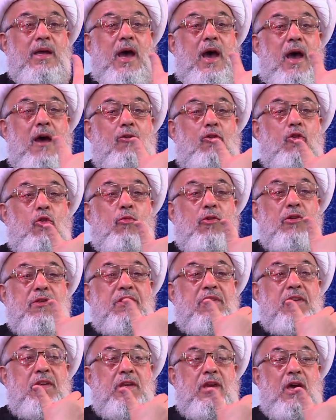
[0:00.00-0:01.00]
يعقب
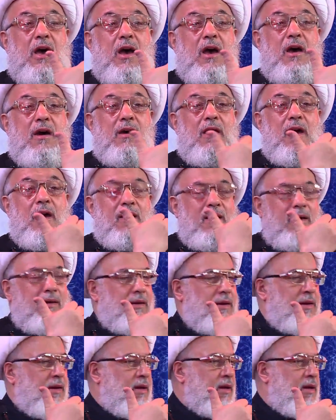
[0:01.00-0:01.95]
الزيارة